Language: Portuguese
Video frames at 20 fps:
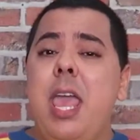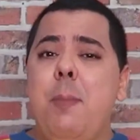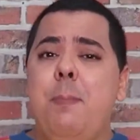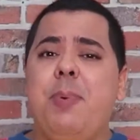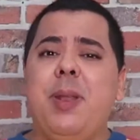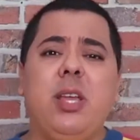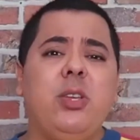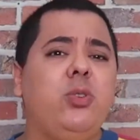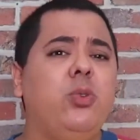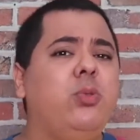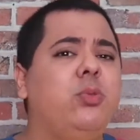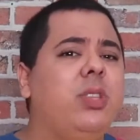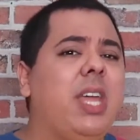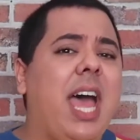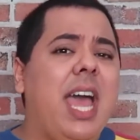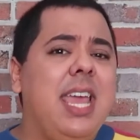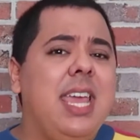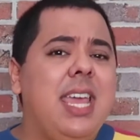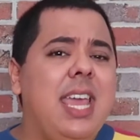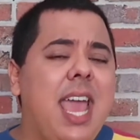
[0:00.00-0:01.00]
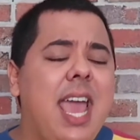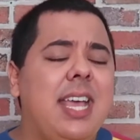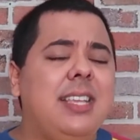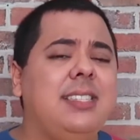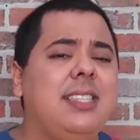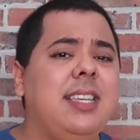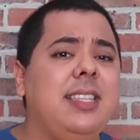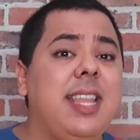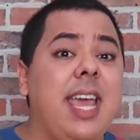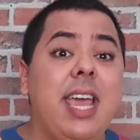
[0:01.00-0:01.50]
E para juntar aí
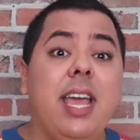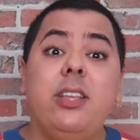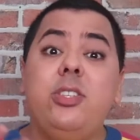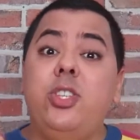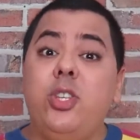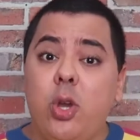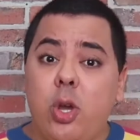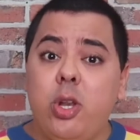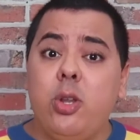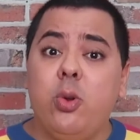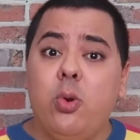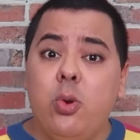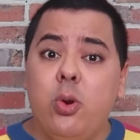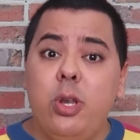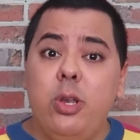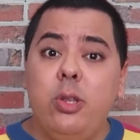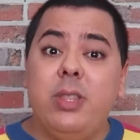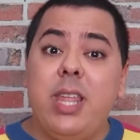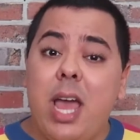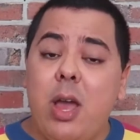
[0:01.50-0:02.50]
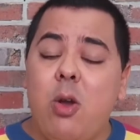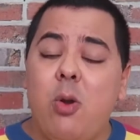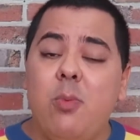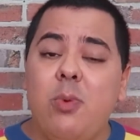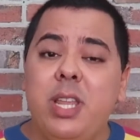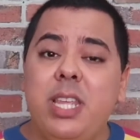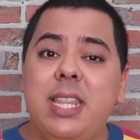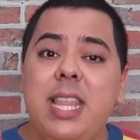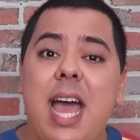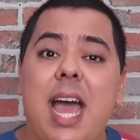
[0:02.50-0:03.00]
essa ideia de orgulho da
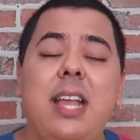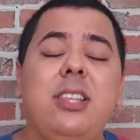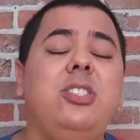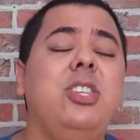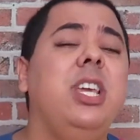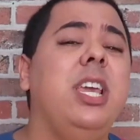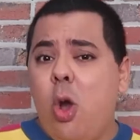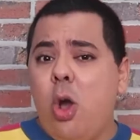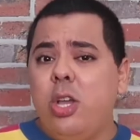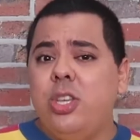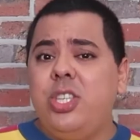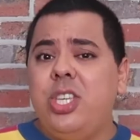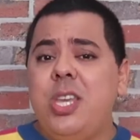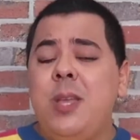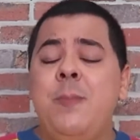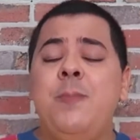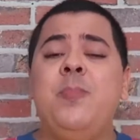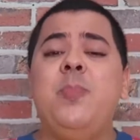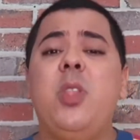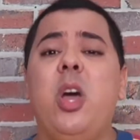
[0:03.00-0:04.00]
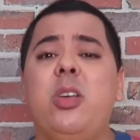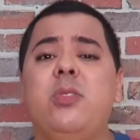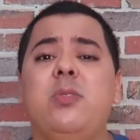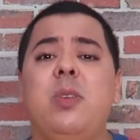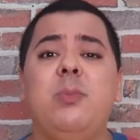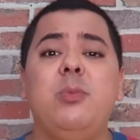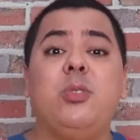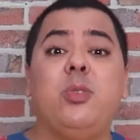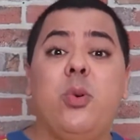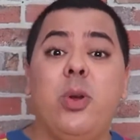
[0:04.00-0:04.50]
comunidade, hoje nós
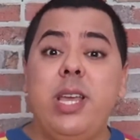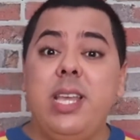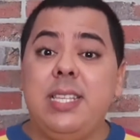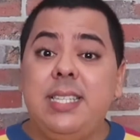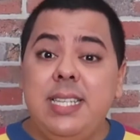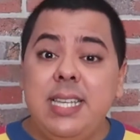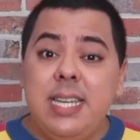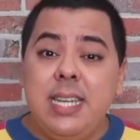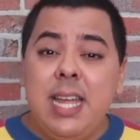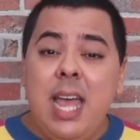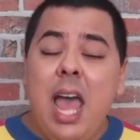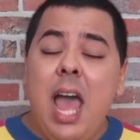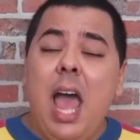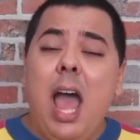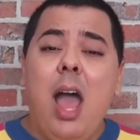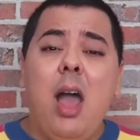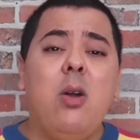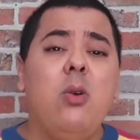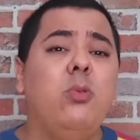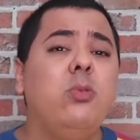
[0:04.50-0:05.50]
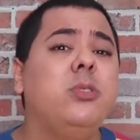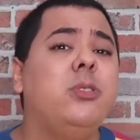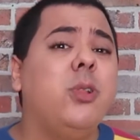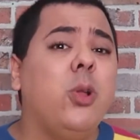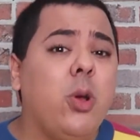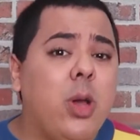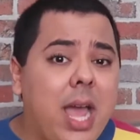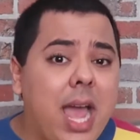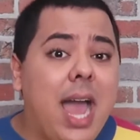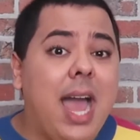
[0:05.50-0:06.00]
vamos conhecer alguns
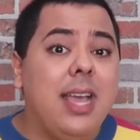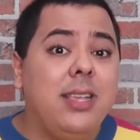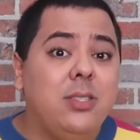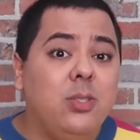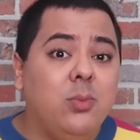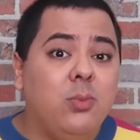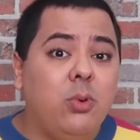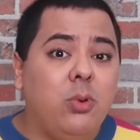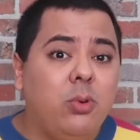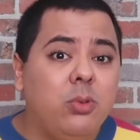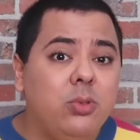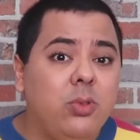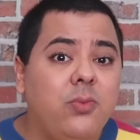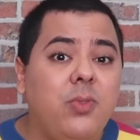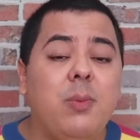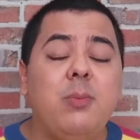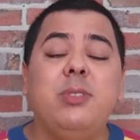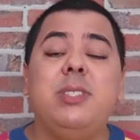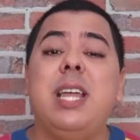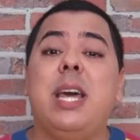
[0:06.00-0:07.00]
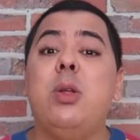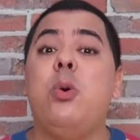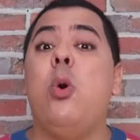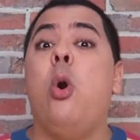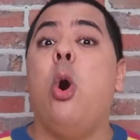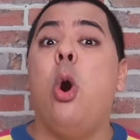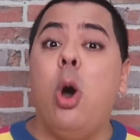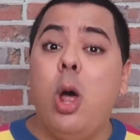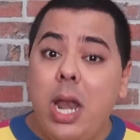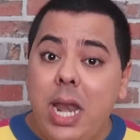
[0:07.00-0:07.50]
locais no mundo, vamos dar um
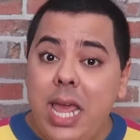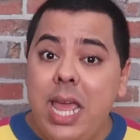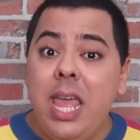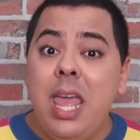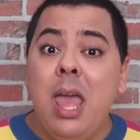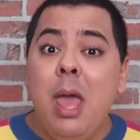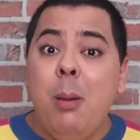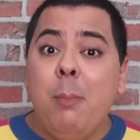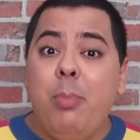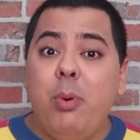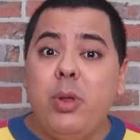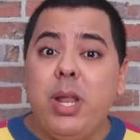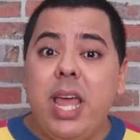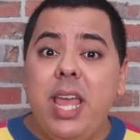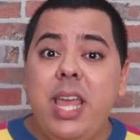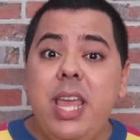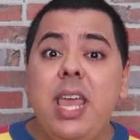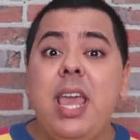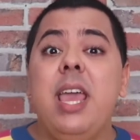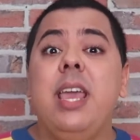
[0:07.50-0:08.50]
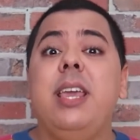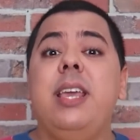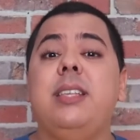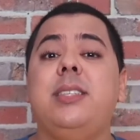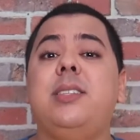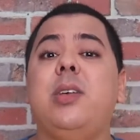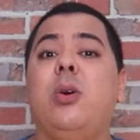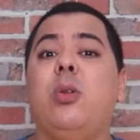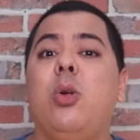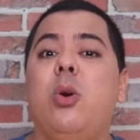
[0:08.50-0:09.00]
rolê por aí,
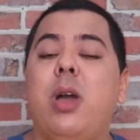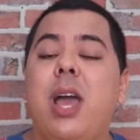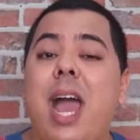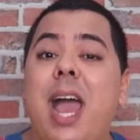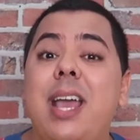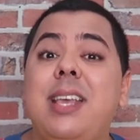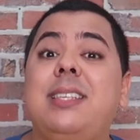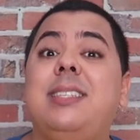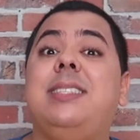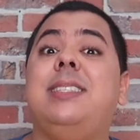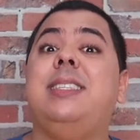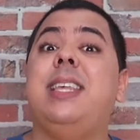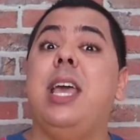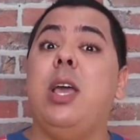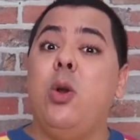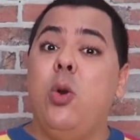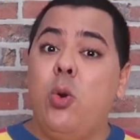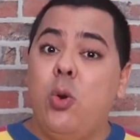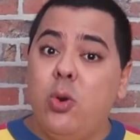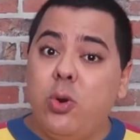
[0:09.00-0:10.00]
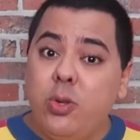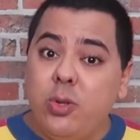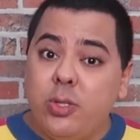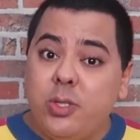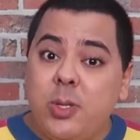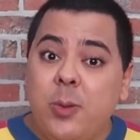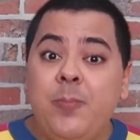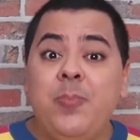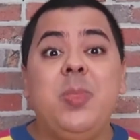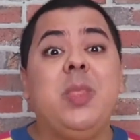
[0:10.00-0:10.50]
que são locais
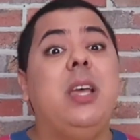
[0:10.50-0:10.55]
seguros,